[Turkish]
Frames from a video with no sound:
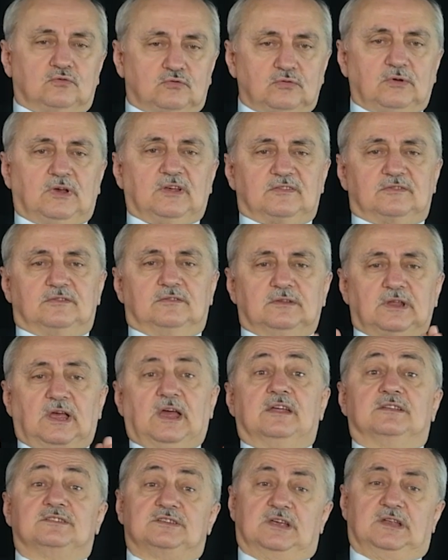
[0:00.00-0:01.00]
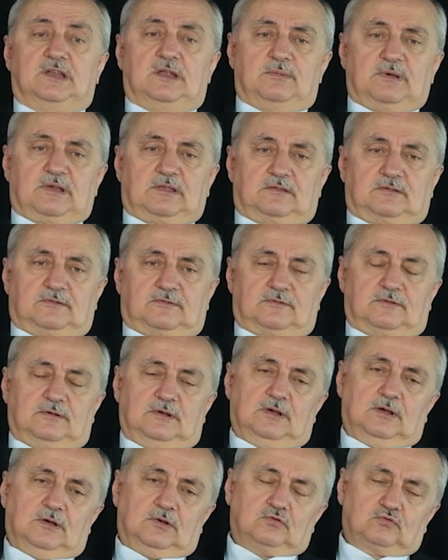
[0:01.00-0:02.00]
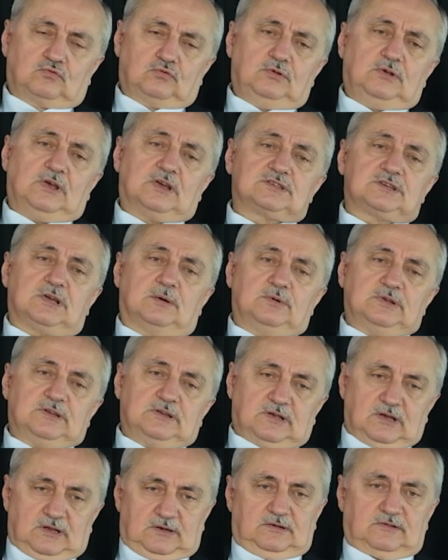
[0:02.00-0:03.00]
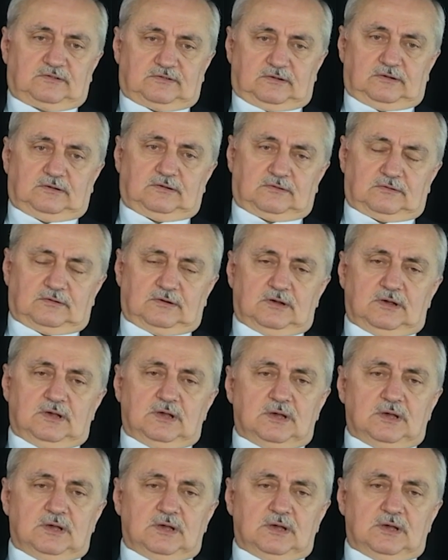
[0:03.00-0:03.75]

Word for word: Su aslında her şey demektir. Su yaşamın kendisidir.